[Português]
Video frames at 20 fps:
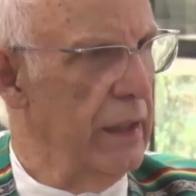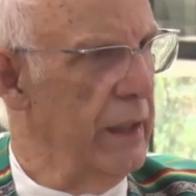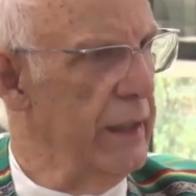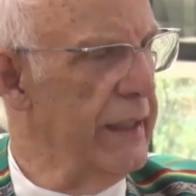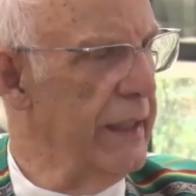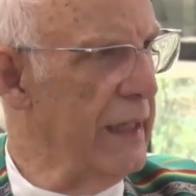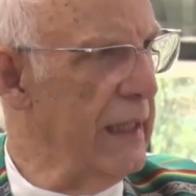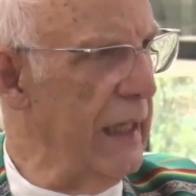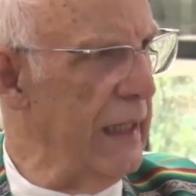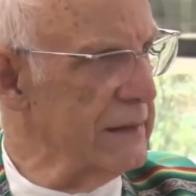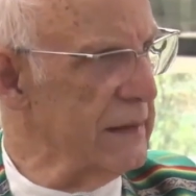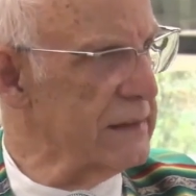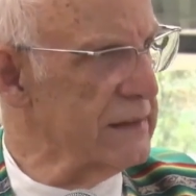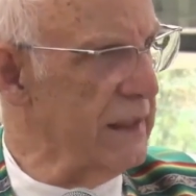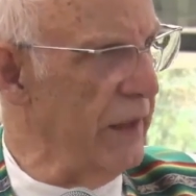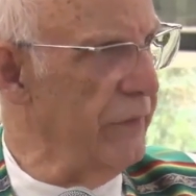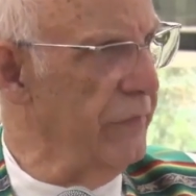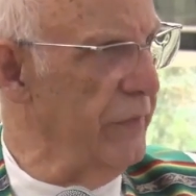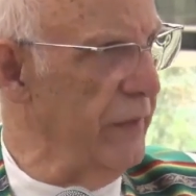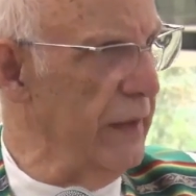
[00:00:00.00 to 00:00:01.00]

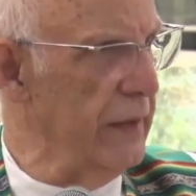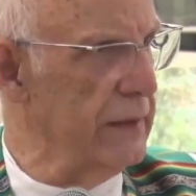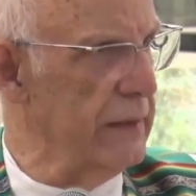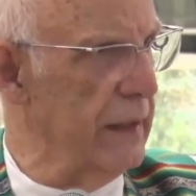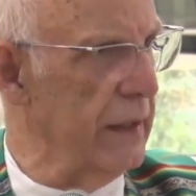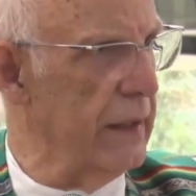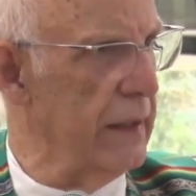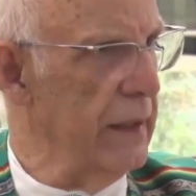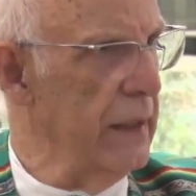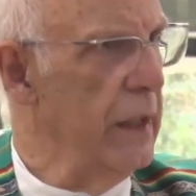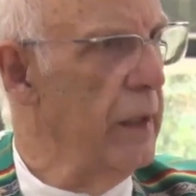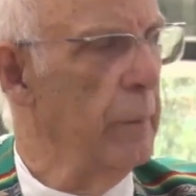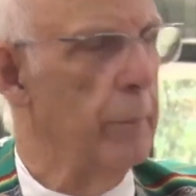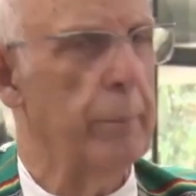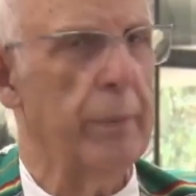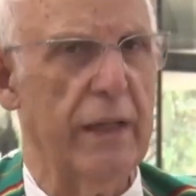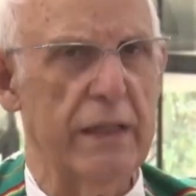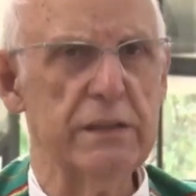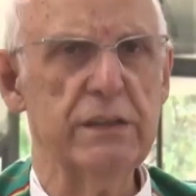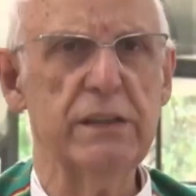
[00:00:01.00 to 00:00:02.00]
ligadas à vida,
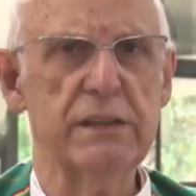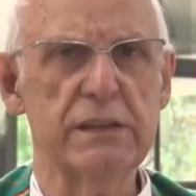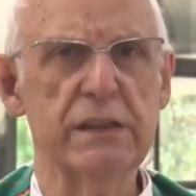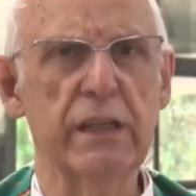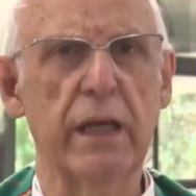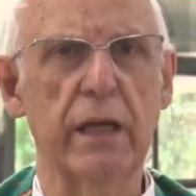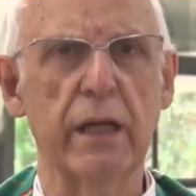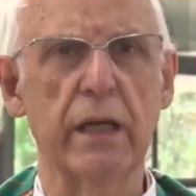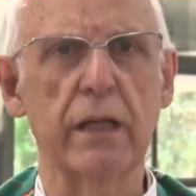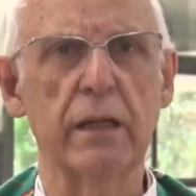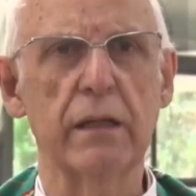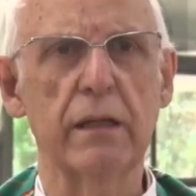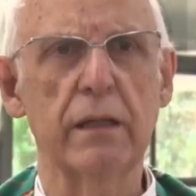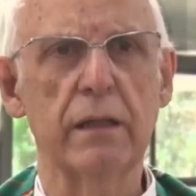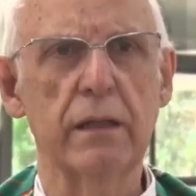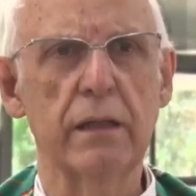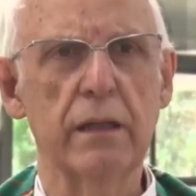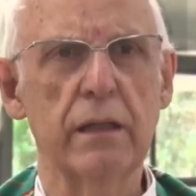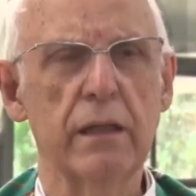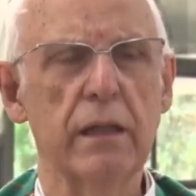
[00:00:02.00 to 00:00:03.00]
para dizer:
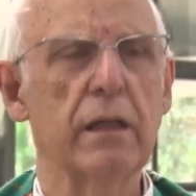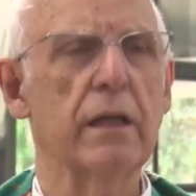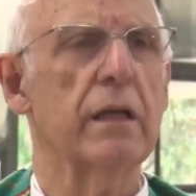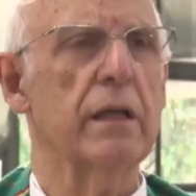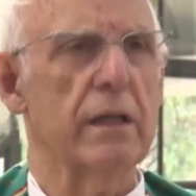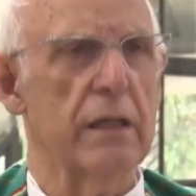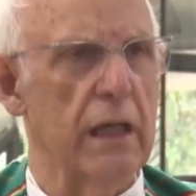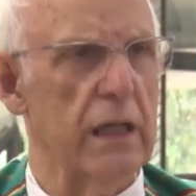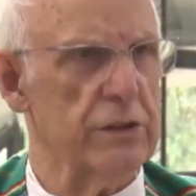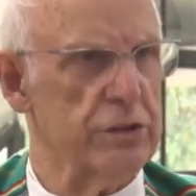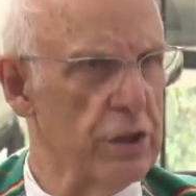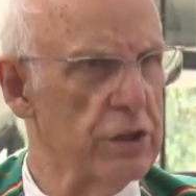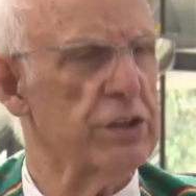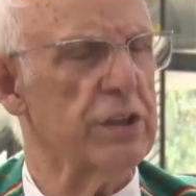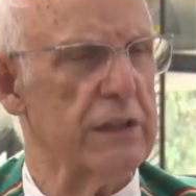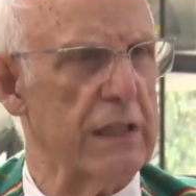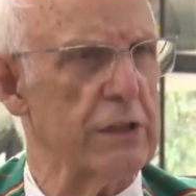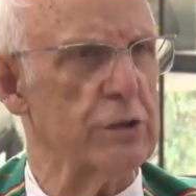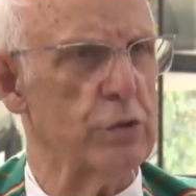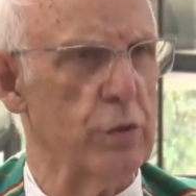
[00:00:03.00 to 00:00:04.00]
a gente
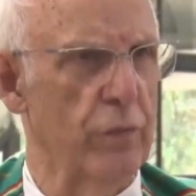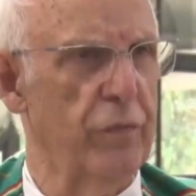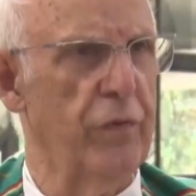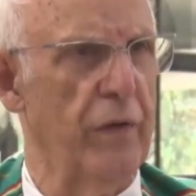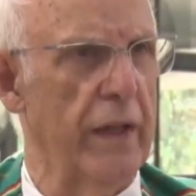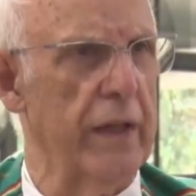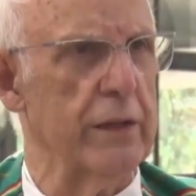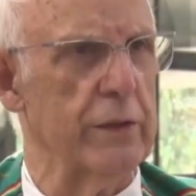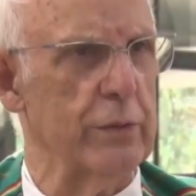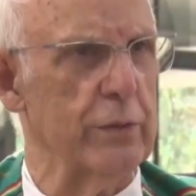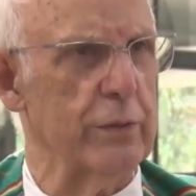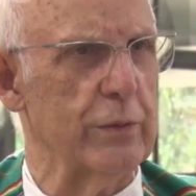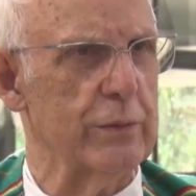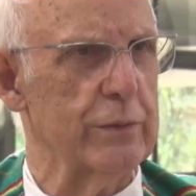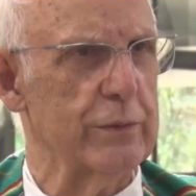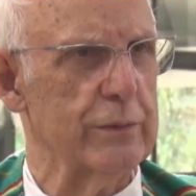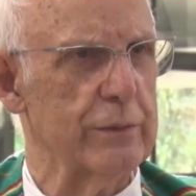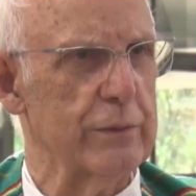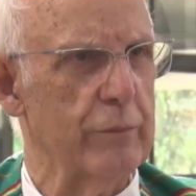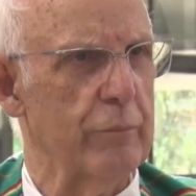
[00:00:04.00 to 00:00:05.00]
está sofrendo,
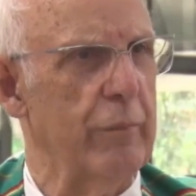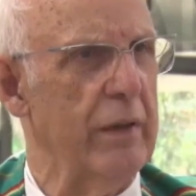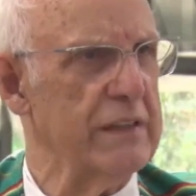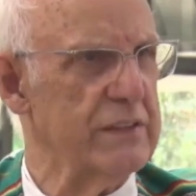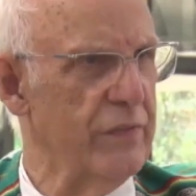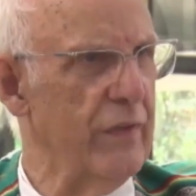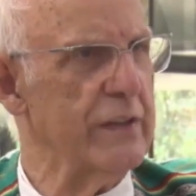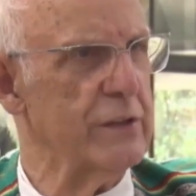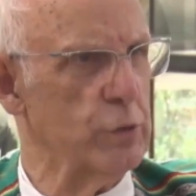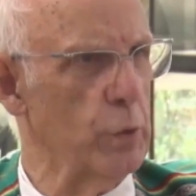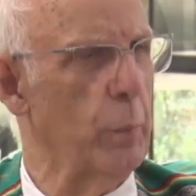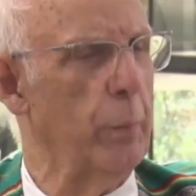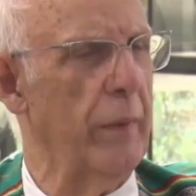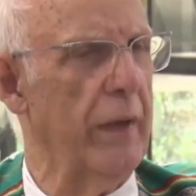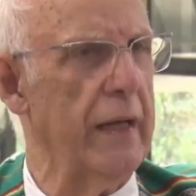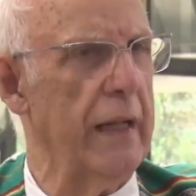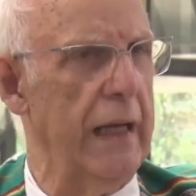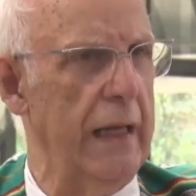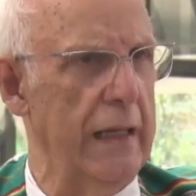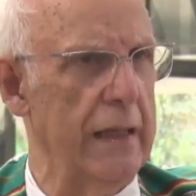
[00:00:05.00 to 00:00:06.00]
mas vai
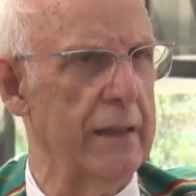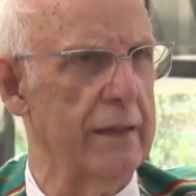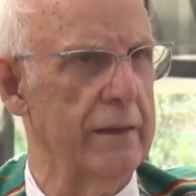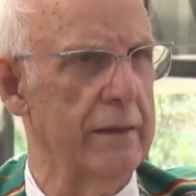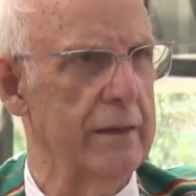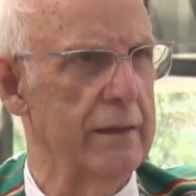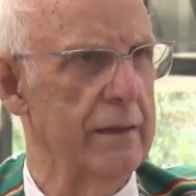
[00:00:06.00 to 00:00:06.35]
superar.